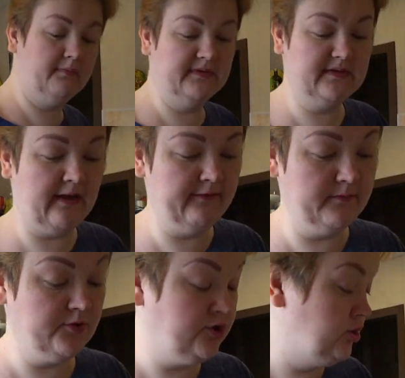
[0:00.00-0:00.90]
поставим
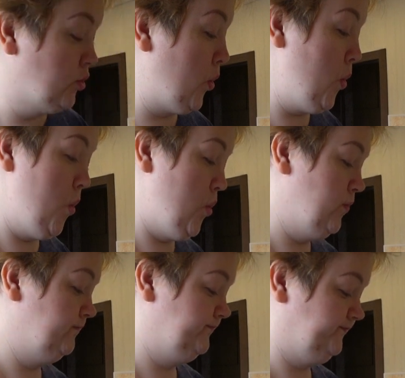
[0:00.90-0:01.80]
чайку.
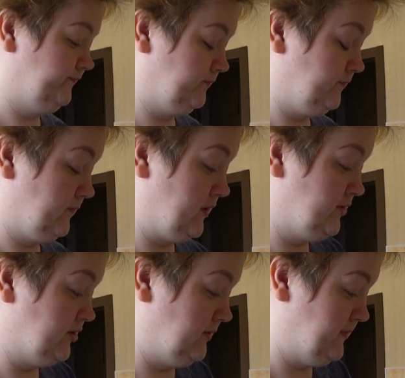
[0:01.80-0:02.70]
Для
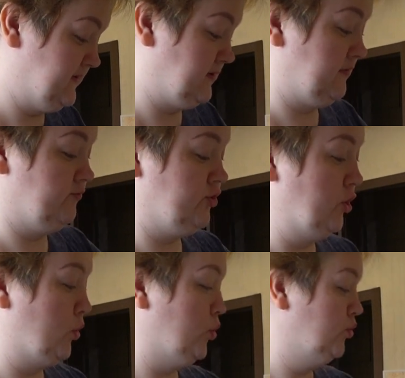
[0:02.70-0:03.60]
начала поставим
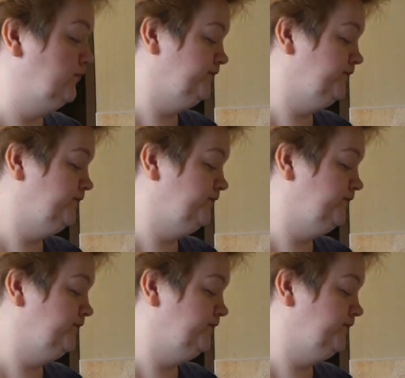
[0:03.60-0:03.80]
чайку.